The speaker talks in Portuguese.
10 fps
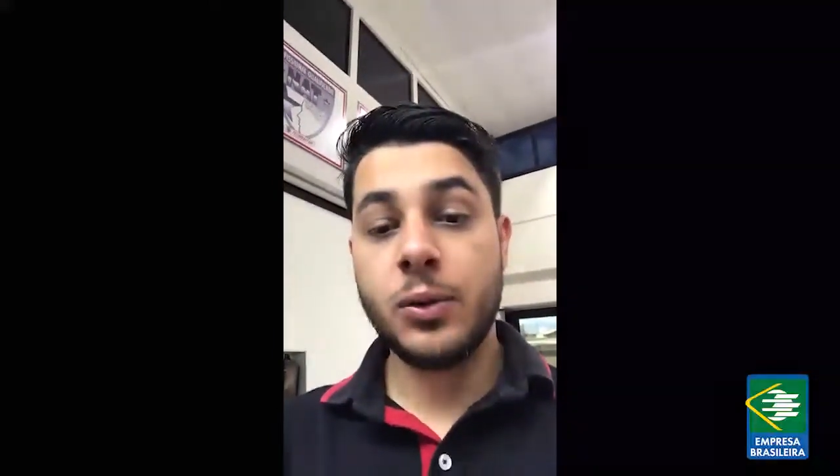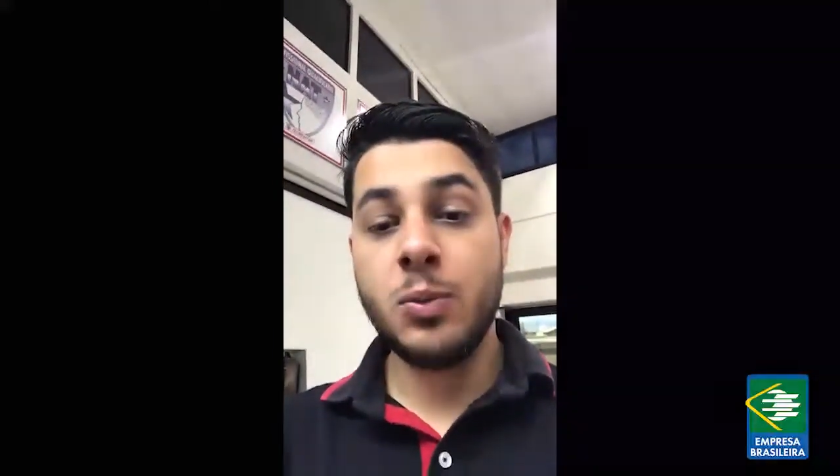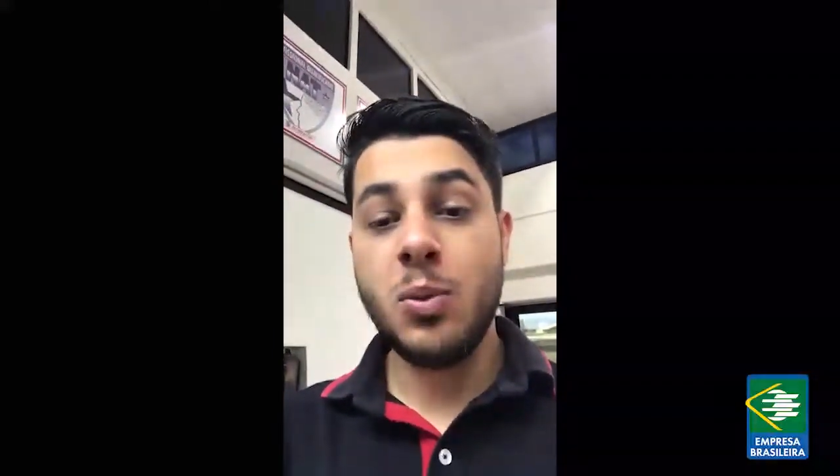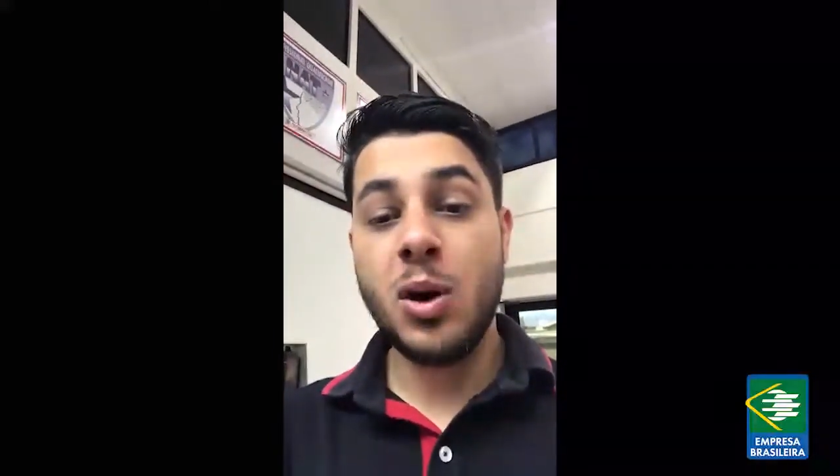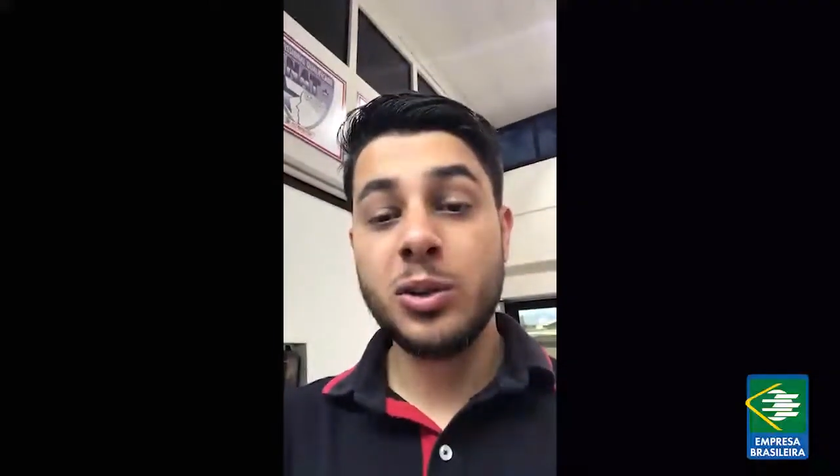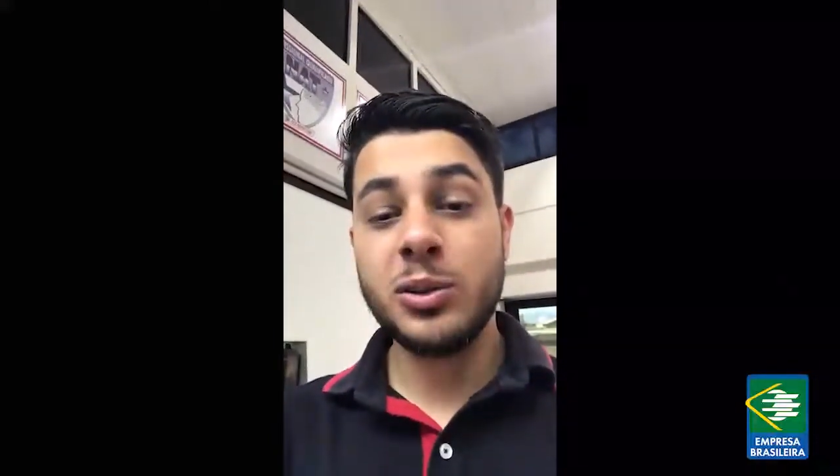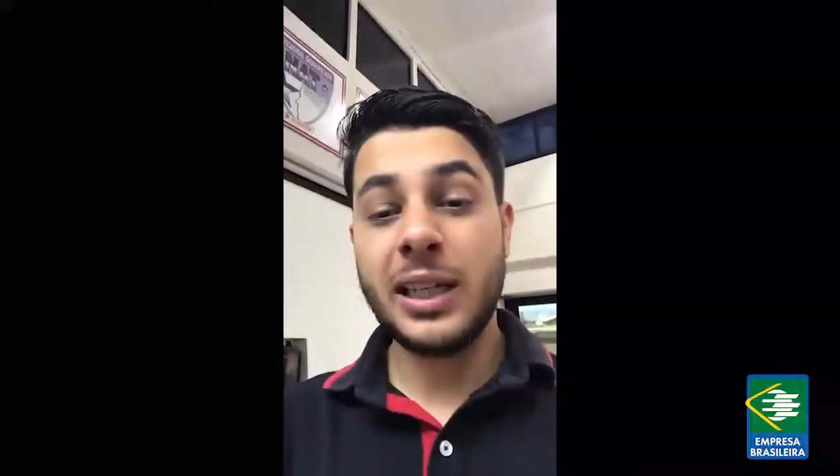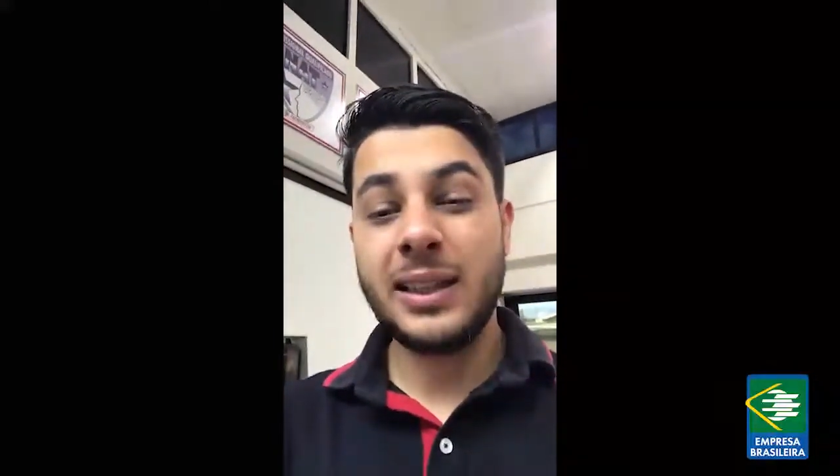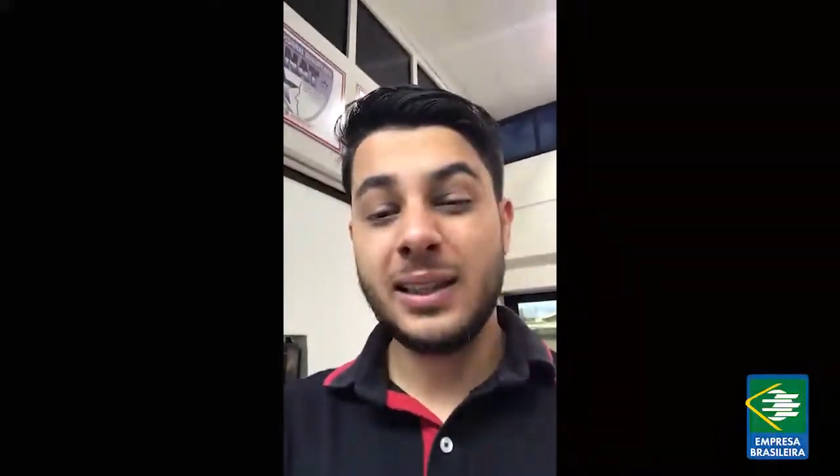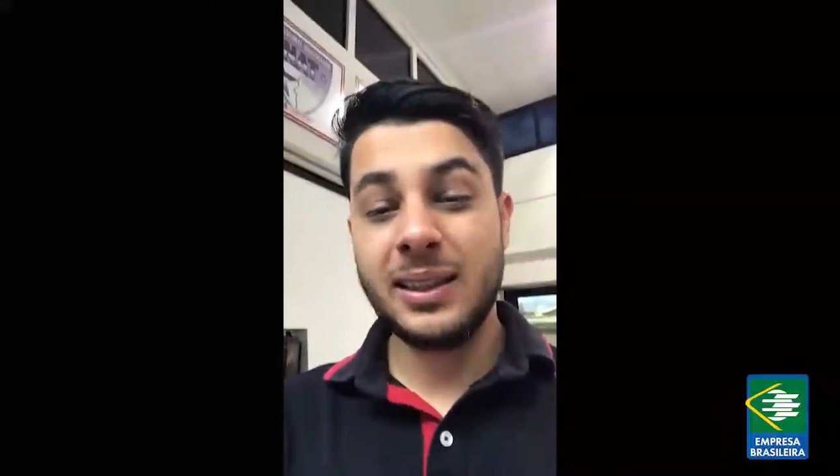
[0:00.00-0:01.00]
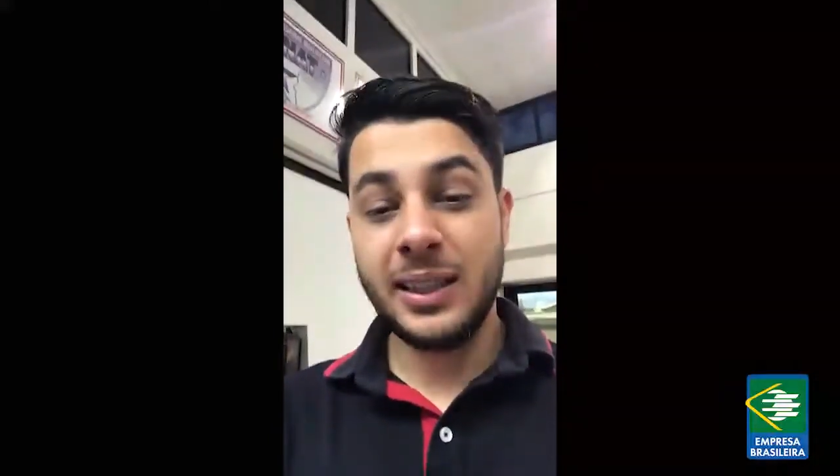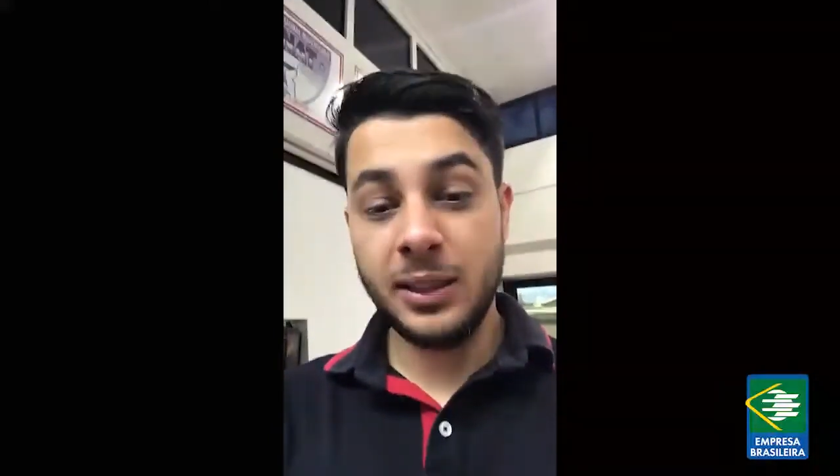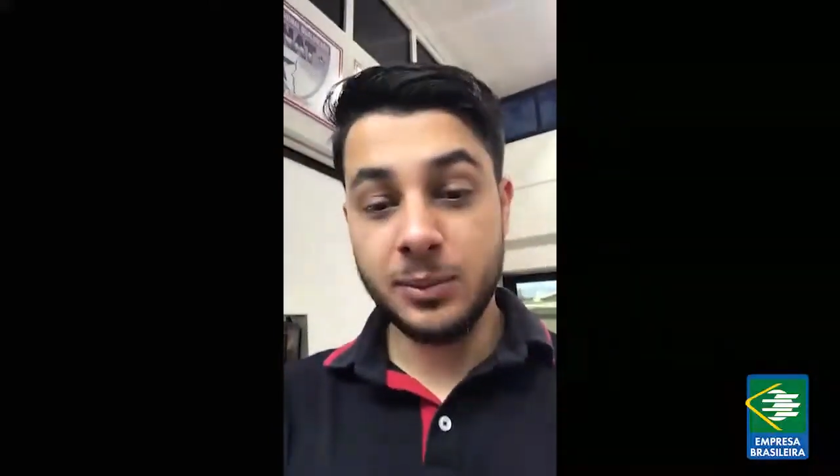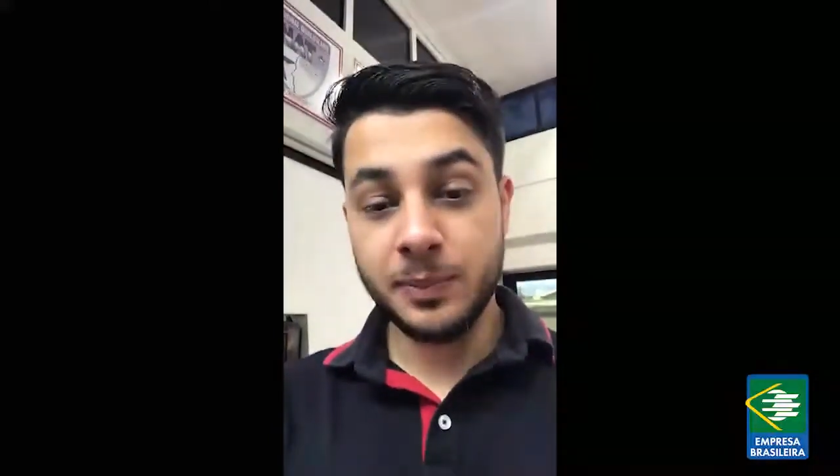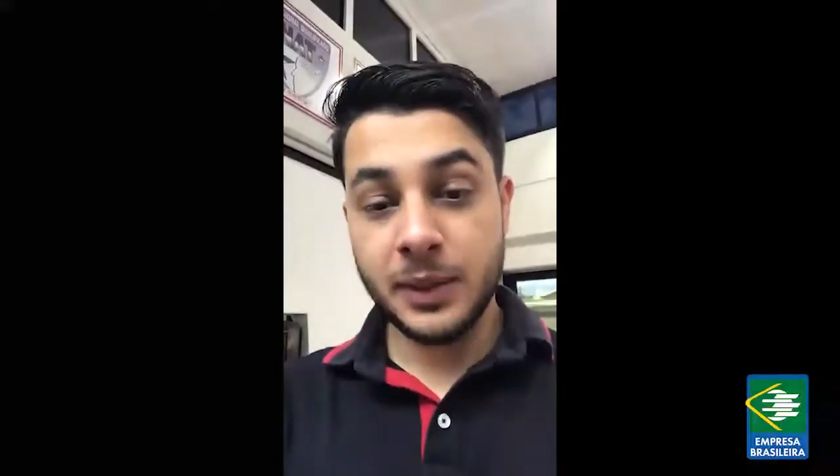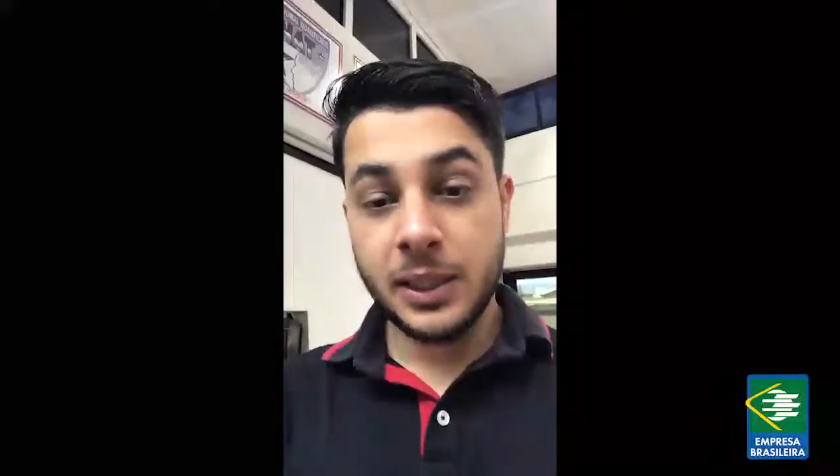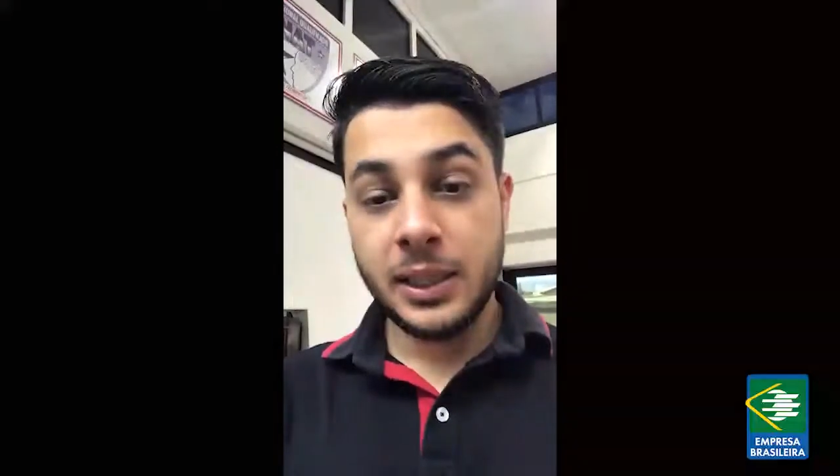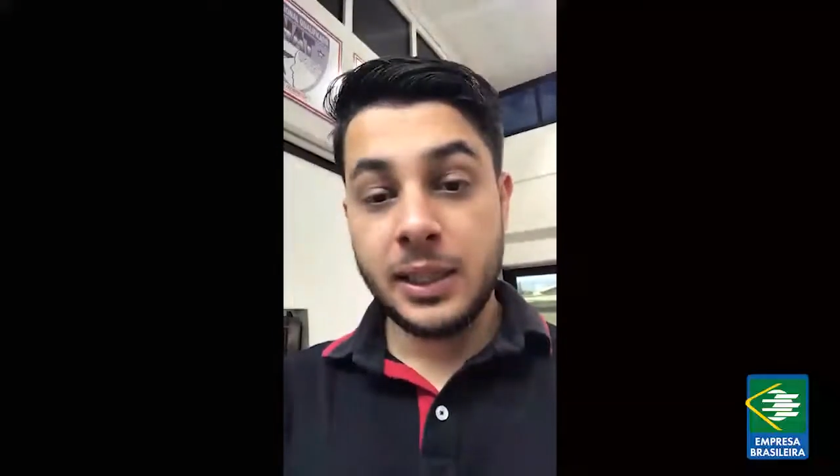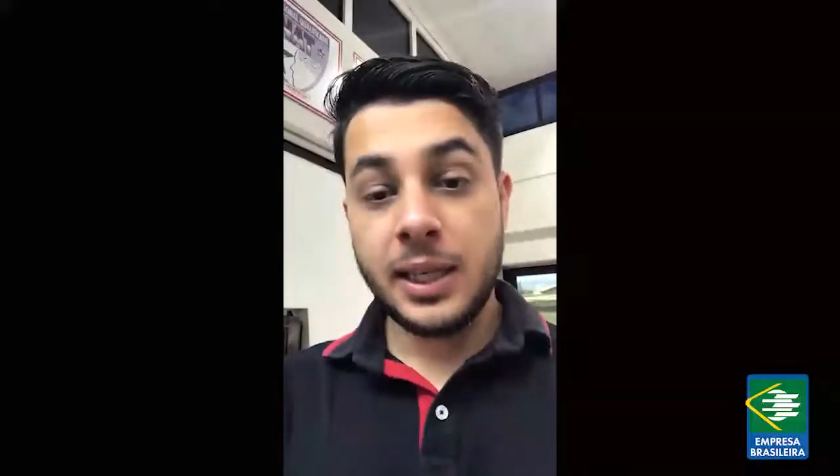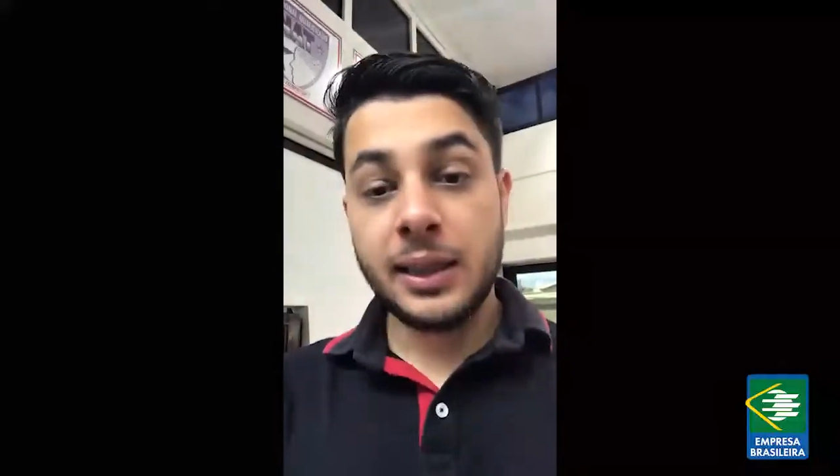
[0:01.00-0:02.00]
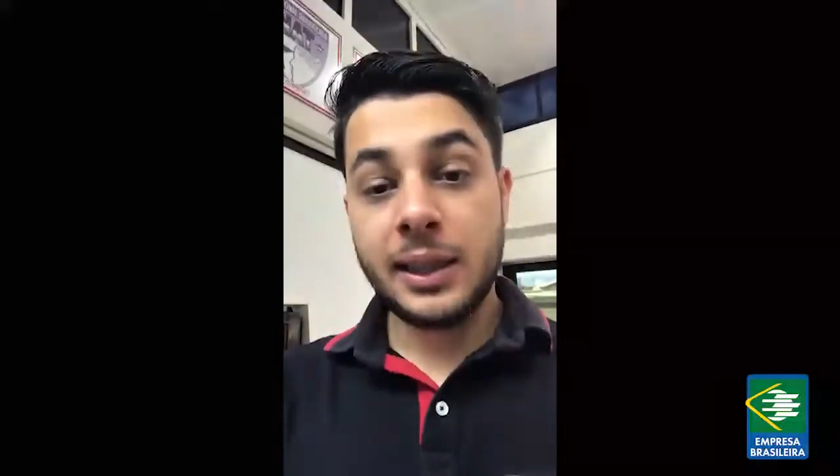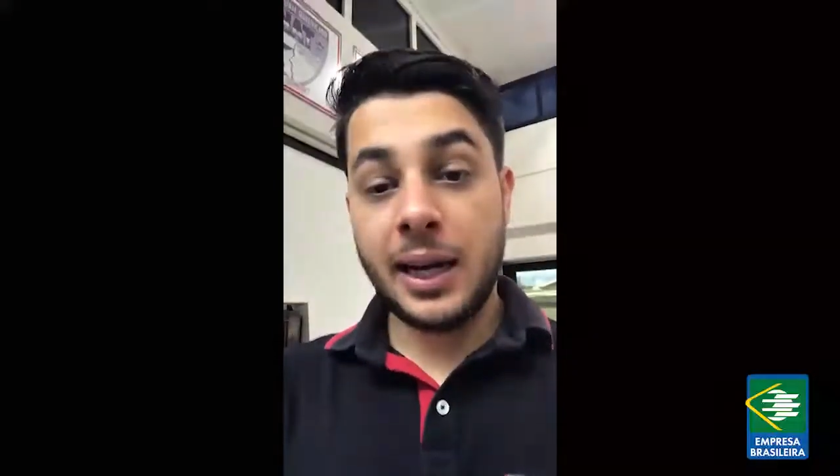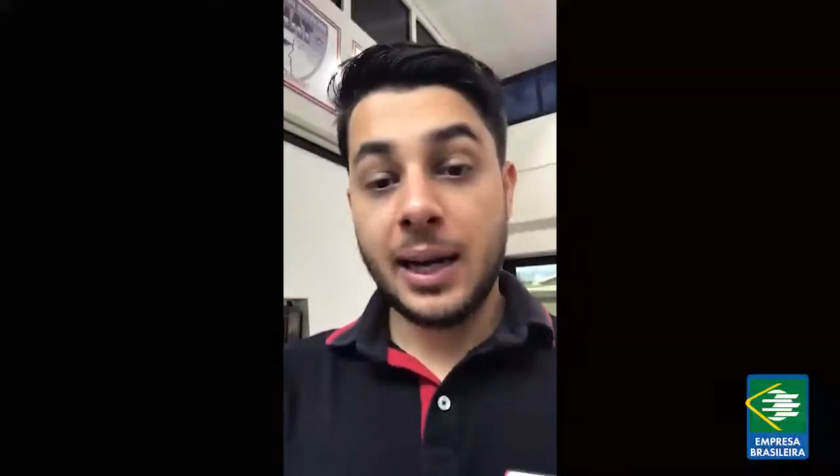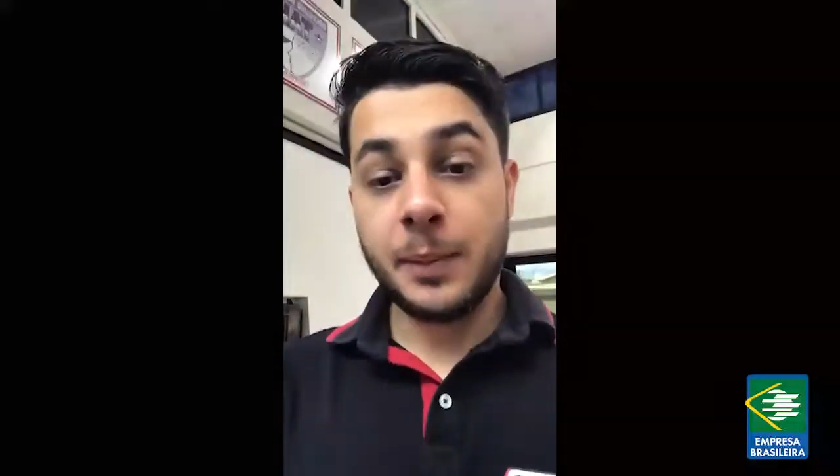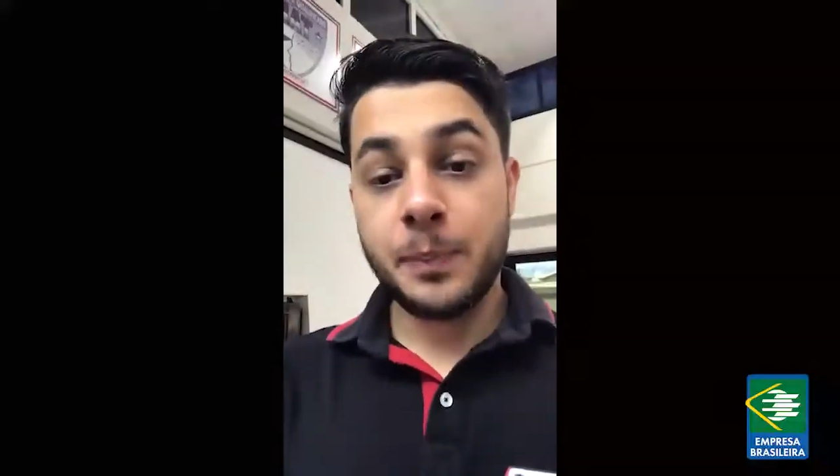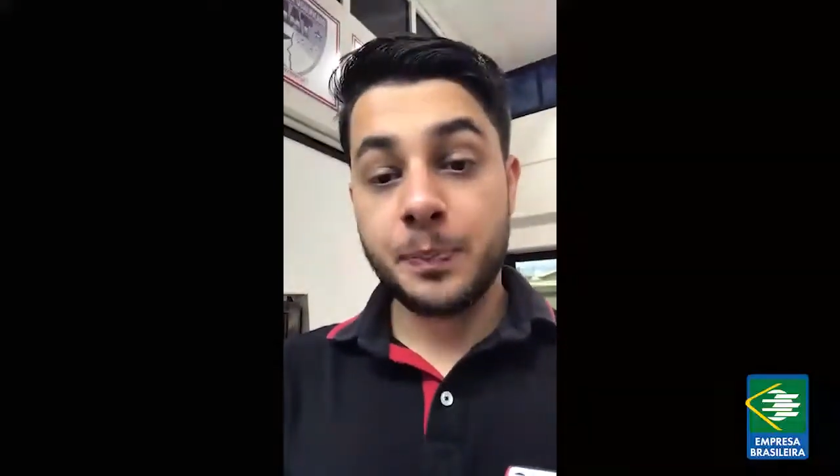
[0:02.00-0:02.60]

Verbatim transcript: o módulo está entendendo que está